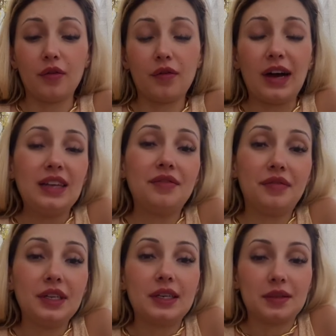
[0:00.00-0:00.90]
Vai
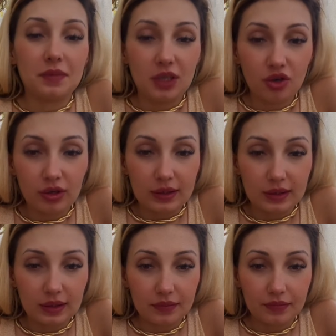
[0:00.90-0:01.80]
vir as
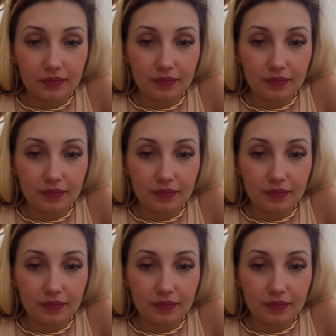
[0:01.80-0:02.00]
mídias